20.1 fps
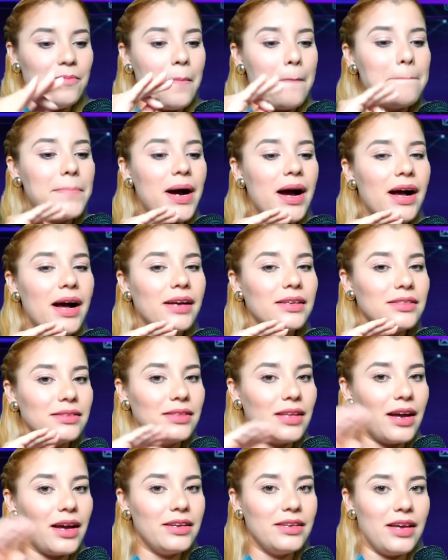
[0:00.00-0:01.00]

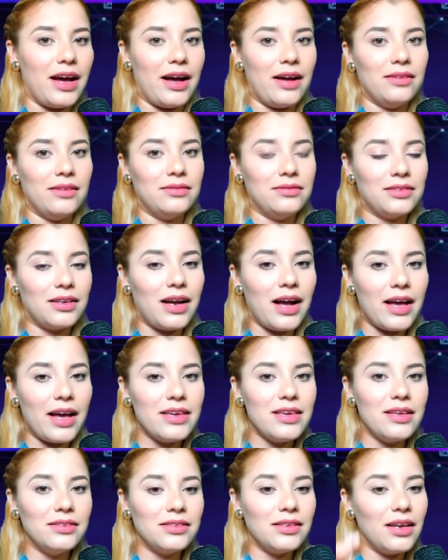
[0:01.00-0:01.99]
basta ya,
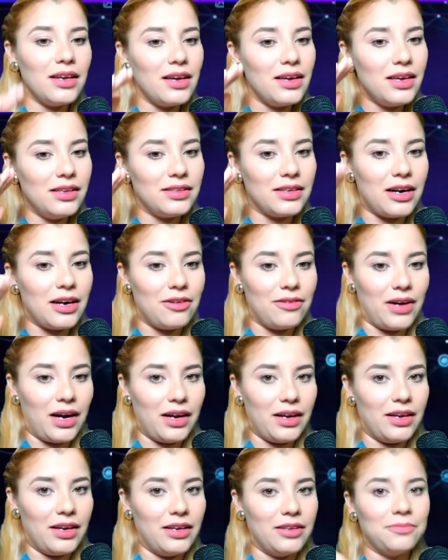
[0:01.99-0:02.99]
cállense y
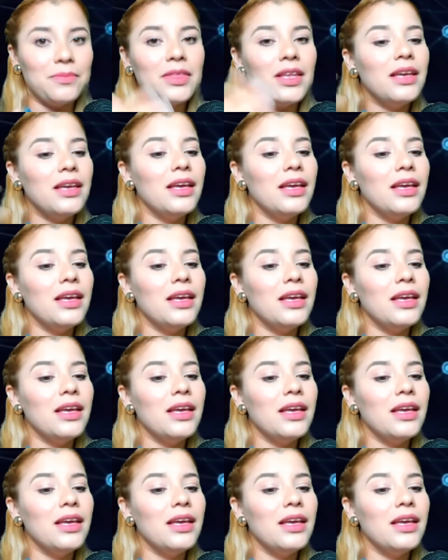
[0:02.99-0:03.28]
trabajen.